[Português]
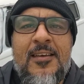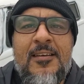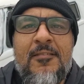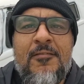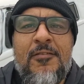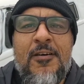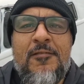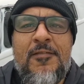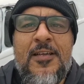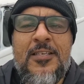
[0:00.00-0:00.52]

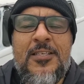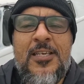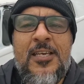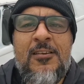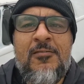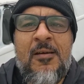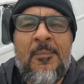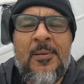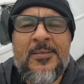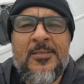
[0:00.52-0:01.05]
Foi vendido,
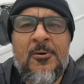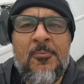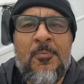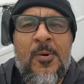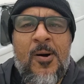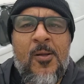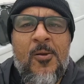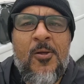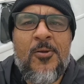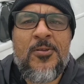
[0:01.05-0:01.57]
vai para São
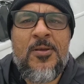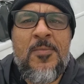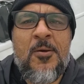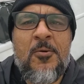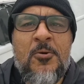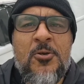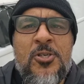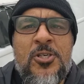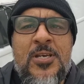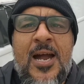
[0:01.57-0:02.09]
Paulo. Nosso amigo
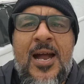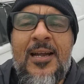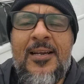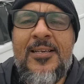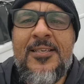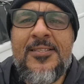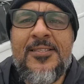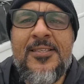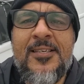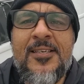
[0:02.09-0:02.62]

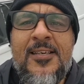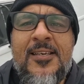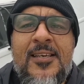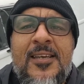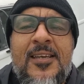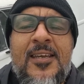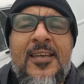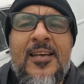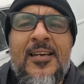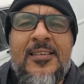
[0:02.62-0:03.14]
Charles
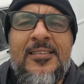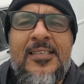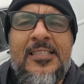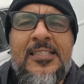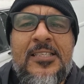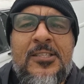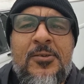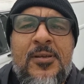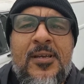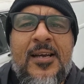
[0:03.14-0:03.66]

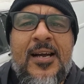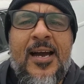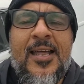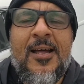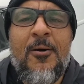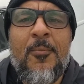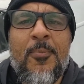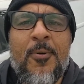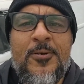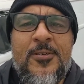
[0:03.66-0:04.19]
decidiu encarar o
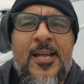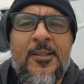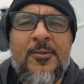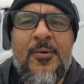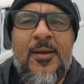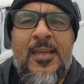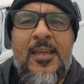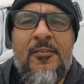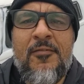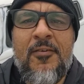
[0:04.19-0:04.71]
projeto
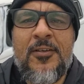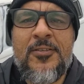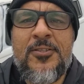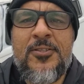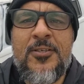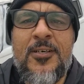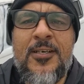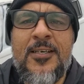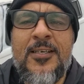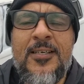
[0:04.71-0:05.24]
aí, falou assim,
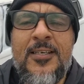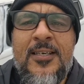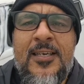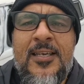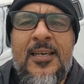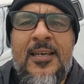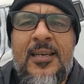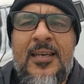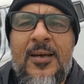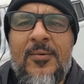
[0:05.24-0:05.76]
ó,
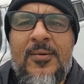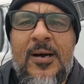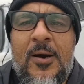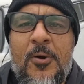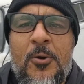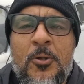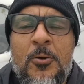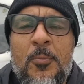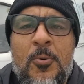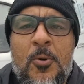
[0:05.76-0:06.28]
é o carro que eu
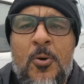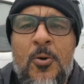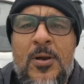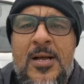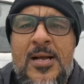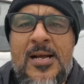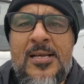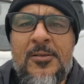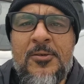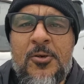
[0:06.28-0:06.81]
estou
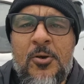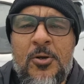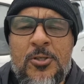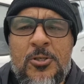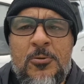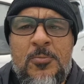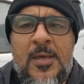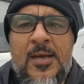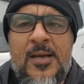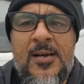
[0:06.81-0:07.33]
procurando, trouxe o
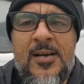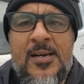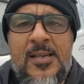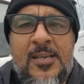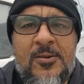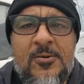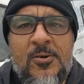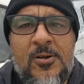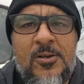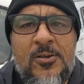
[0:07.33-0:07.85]

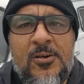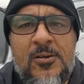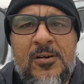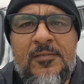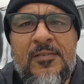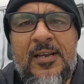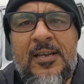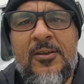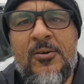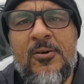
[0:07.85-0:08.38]
mecânico, olhou,
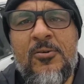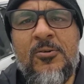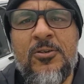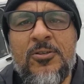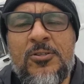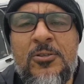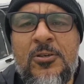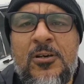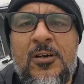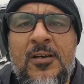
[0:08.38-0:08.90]
avaliou,
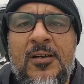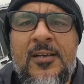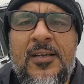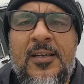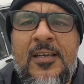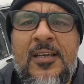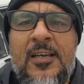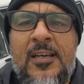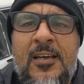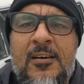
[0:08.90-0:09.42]
gostou,
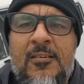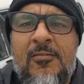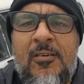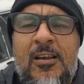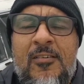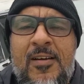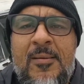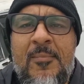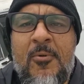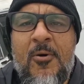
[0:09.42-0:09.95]
vou
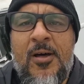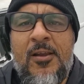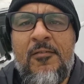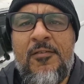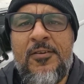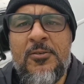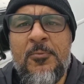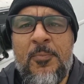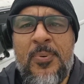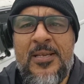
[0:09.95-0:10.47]
levar embora. Fiz
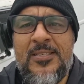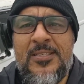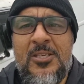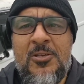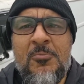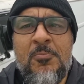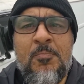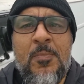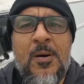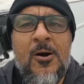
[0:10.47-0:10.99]
um precinho
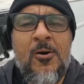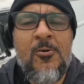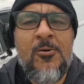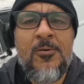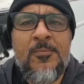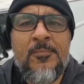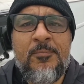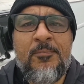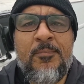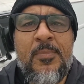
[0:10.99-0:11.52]
bom
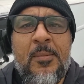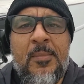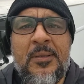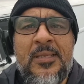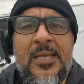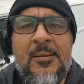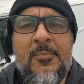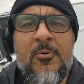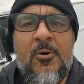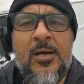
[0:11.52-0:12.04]
para mandar
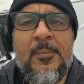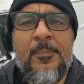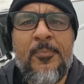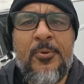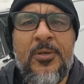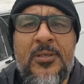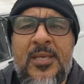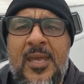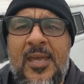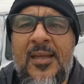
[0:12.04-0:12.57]
embora, por
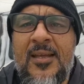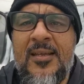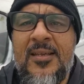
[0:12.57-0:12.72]
quê?